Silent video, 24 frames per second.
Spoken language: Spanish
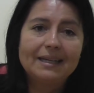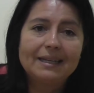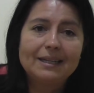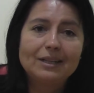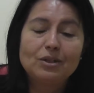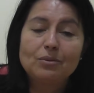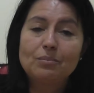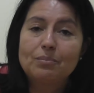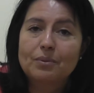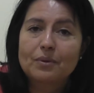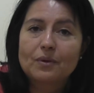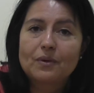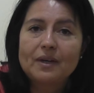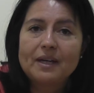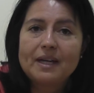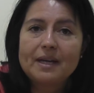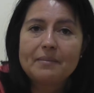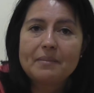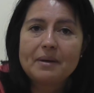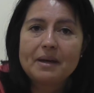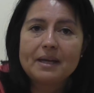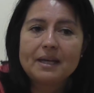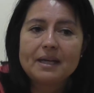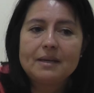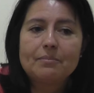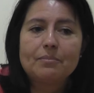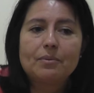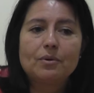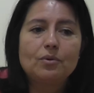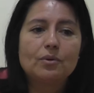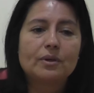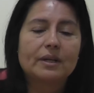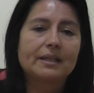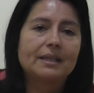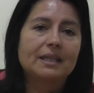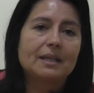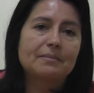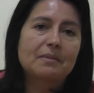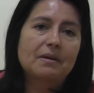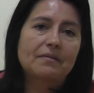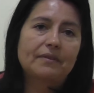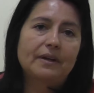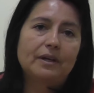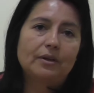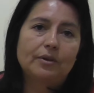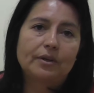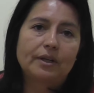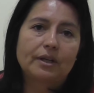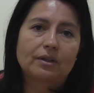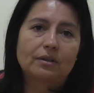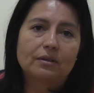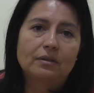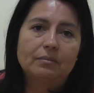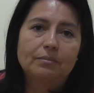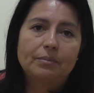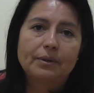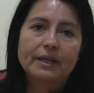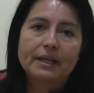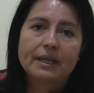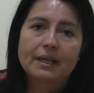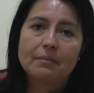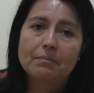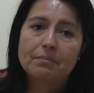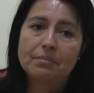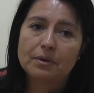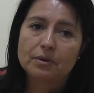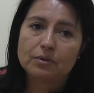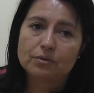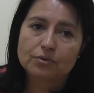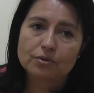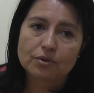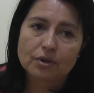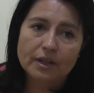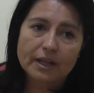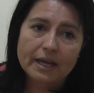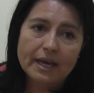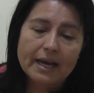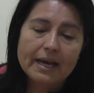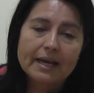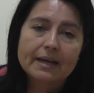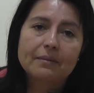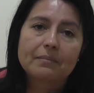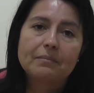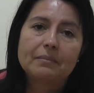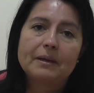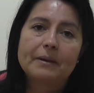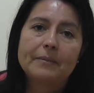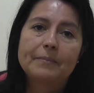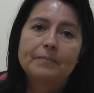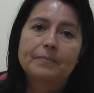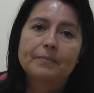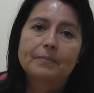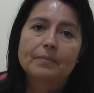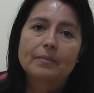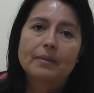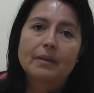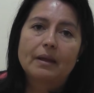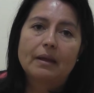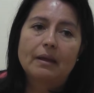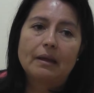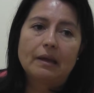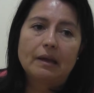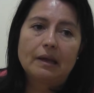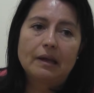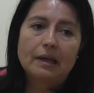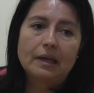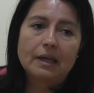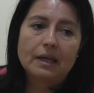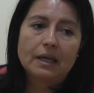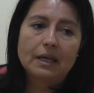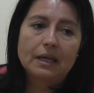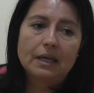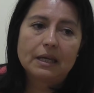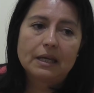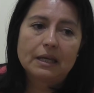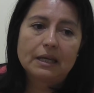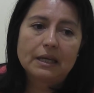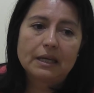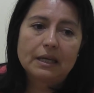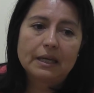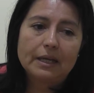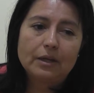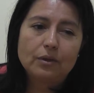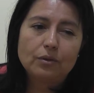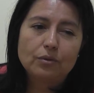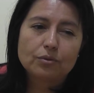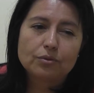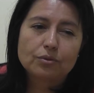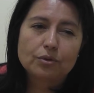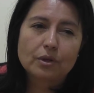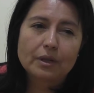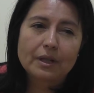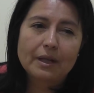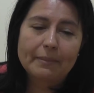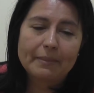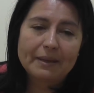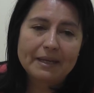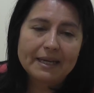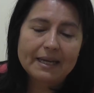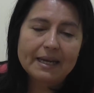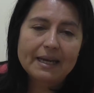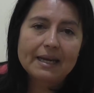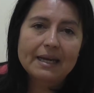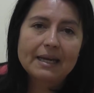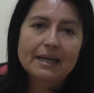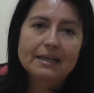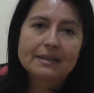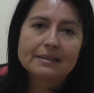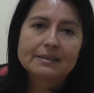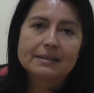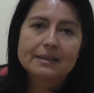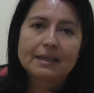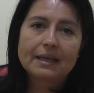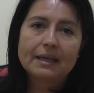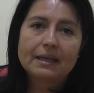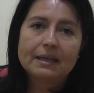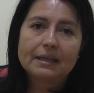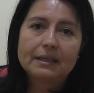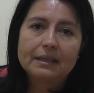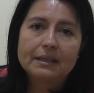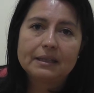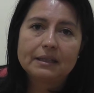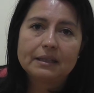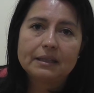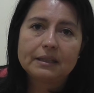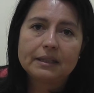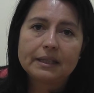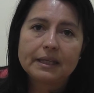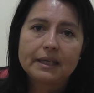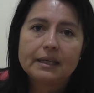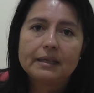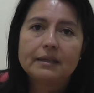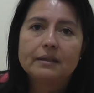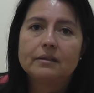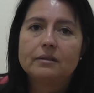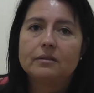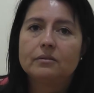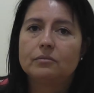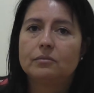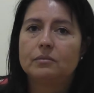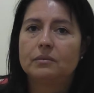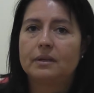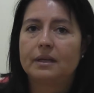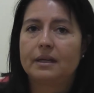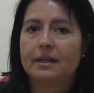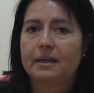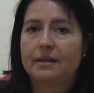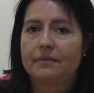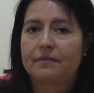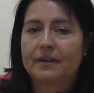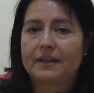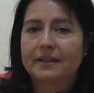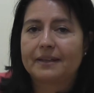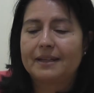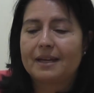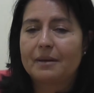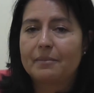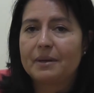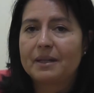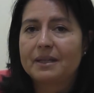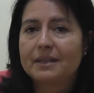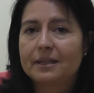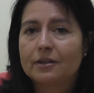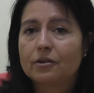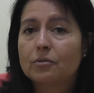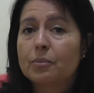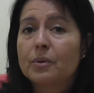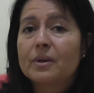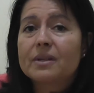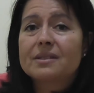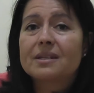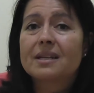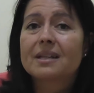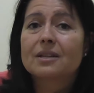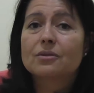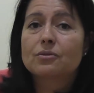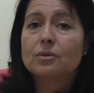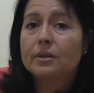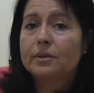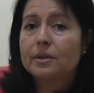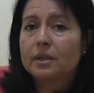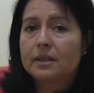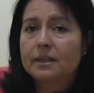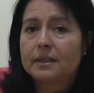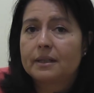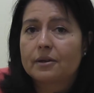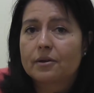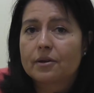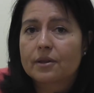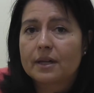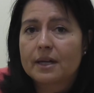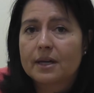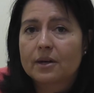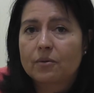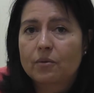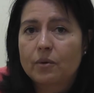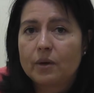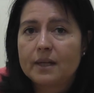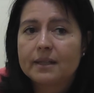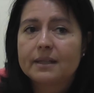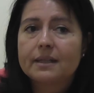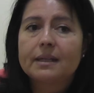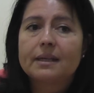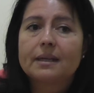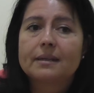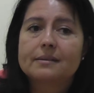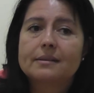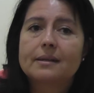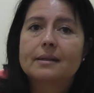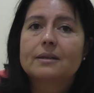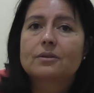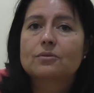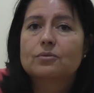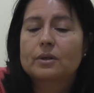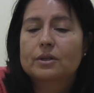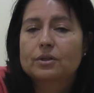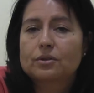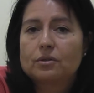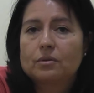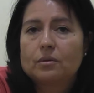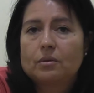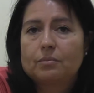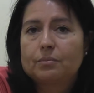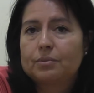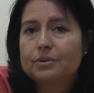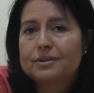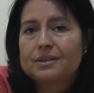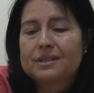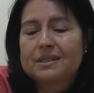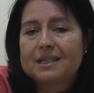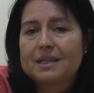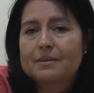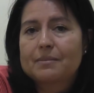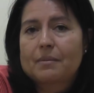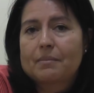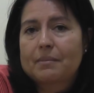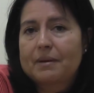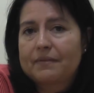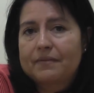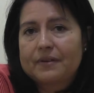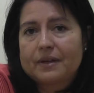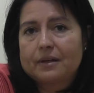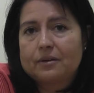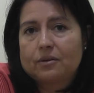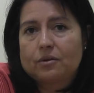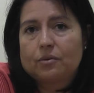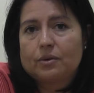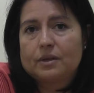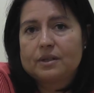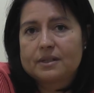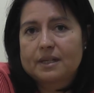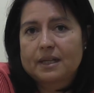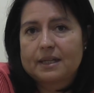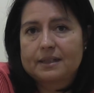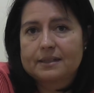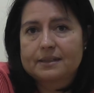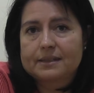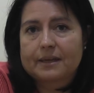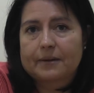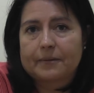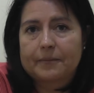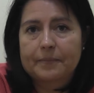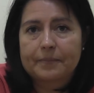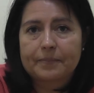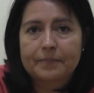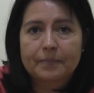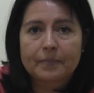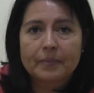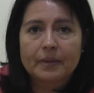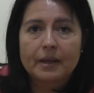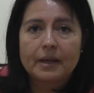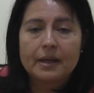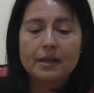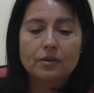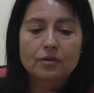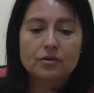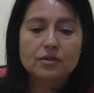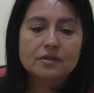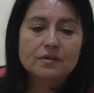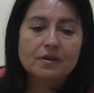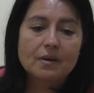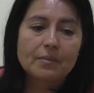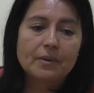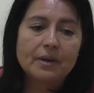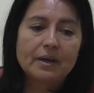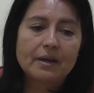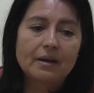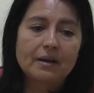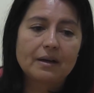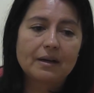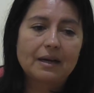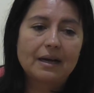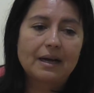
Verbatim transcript: de un problema, involucran temas valóricos. Por ejemplo, el uso de armas, eh, el uso de amenazas, que efectivamente no pueden ser resueltos en el interior de la escuela, tienen que ser resueltos por sistemas más bien judicializados. Entonces vamos